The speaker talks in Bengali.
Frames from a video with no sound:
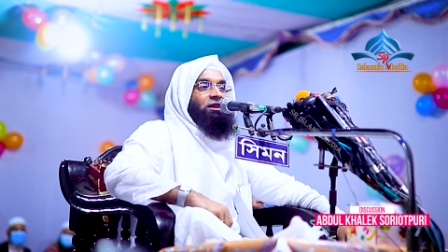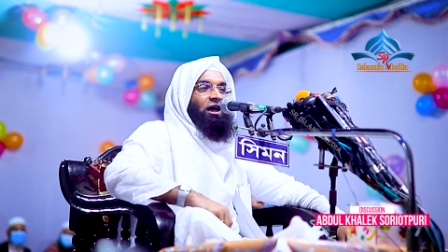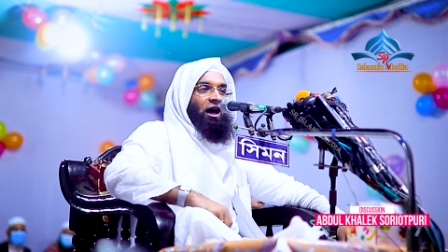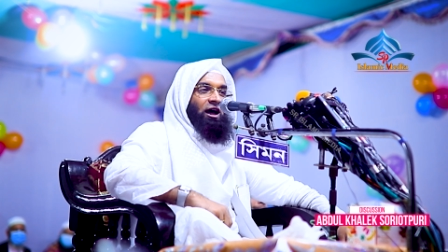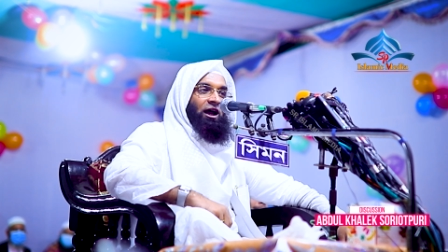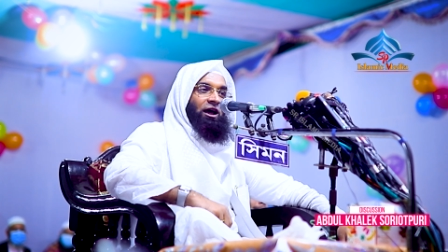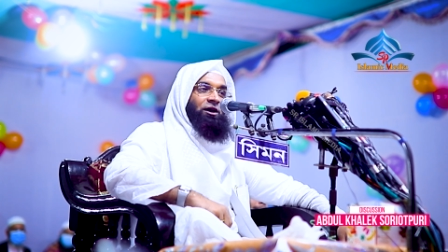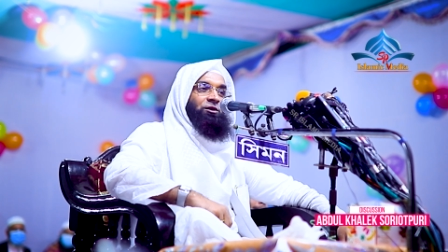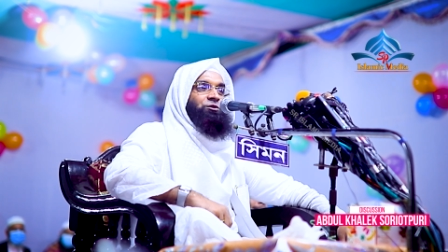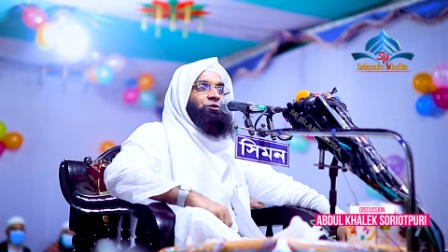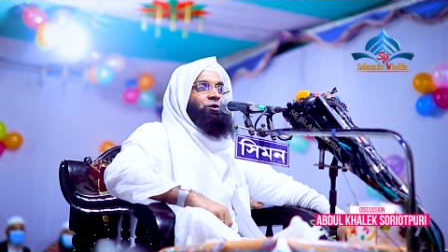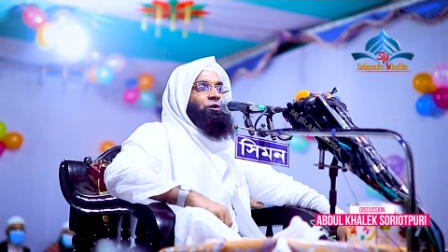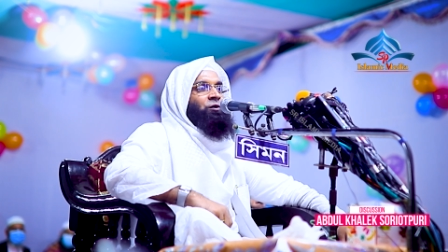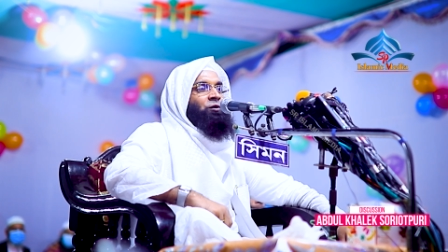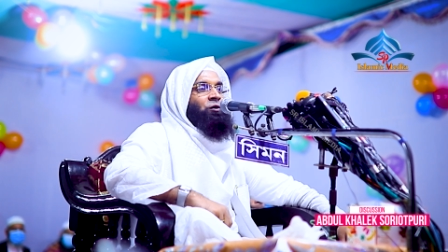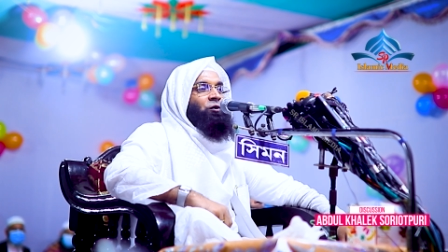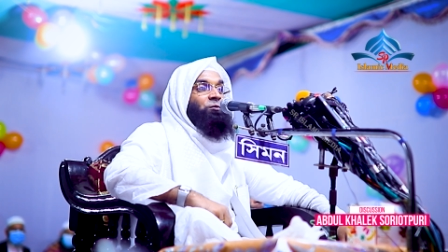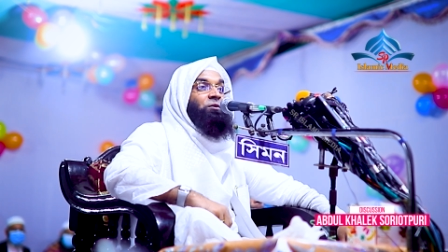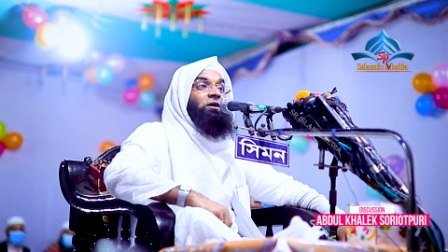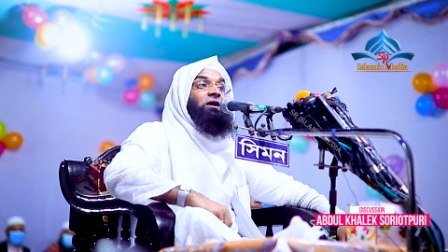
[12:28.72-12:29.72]
তারাই তো
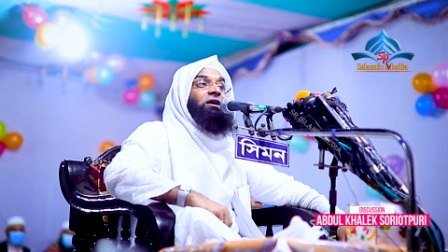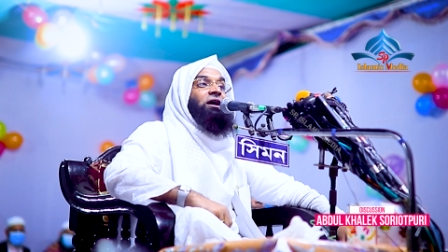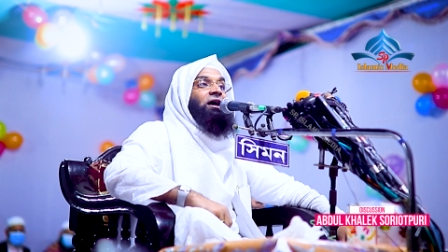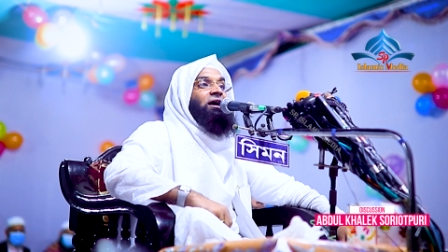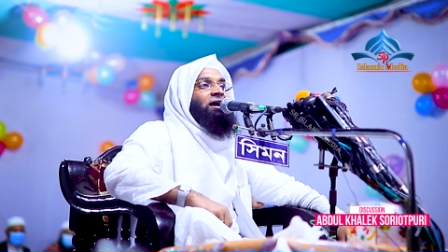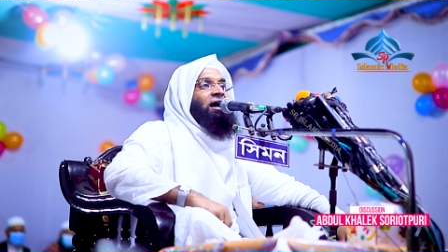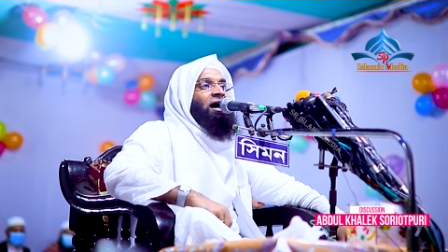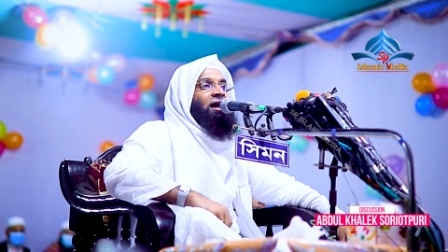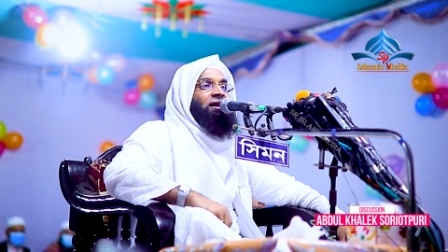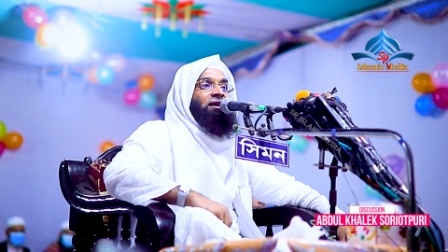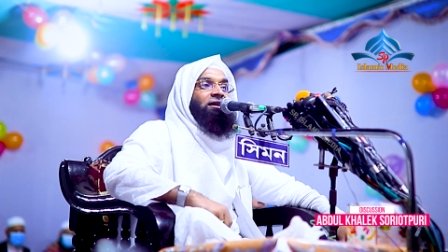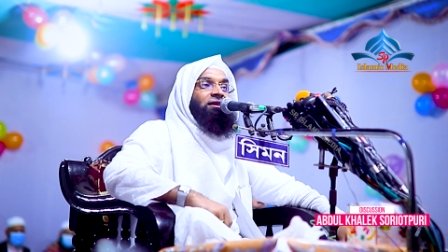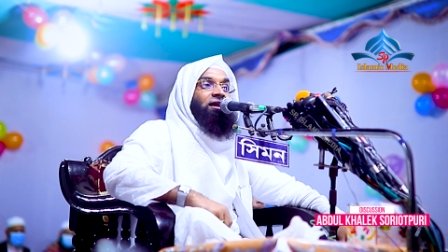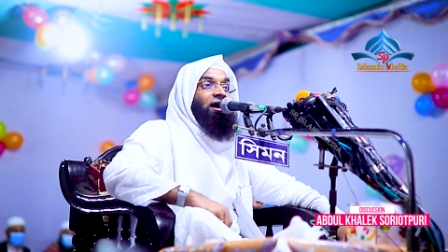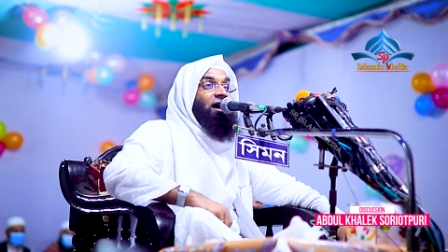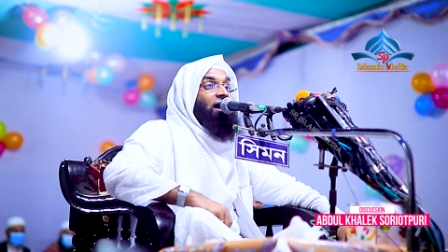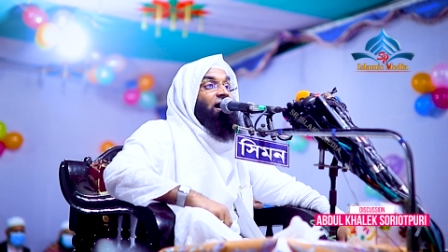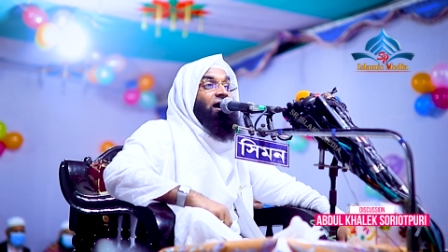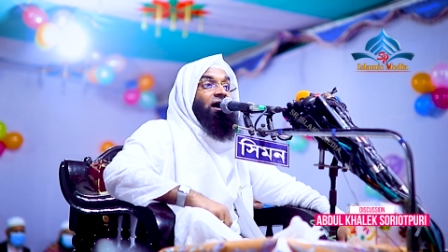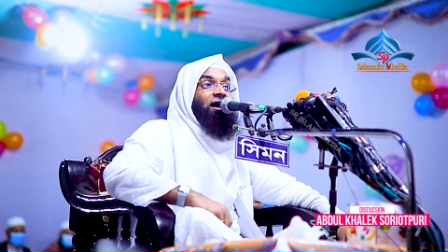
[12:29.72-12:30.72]
নবীকে গালি
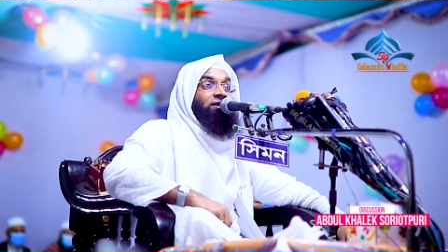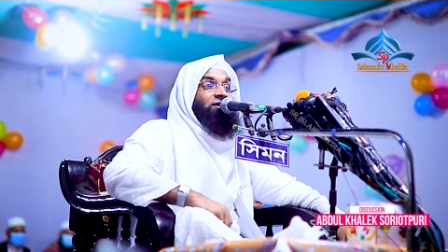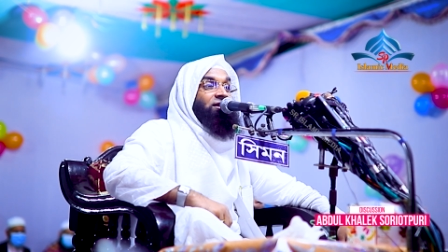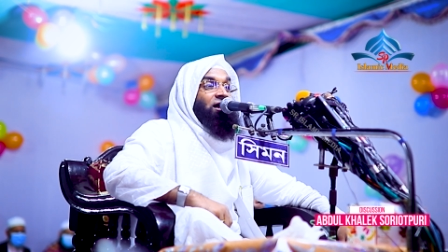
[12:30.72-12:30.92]
দেয়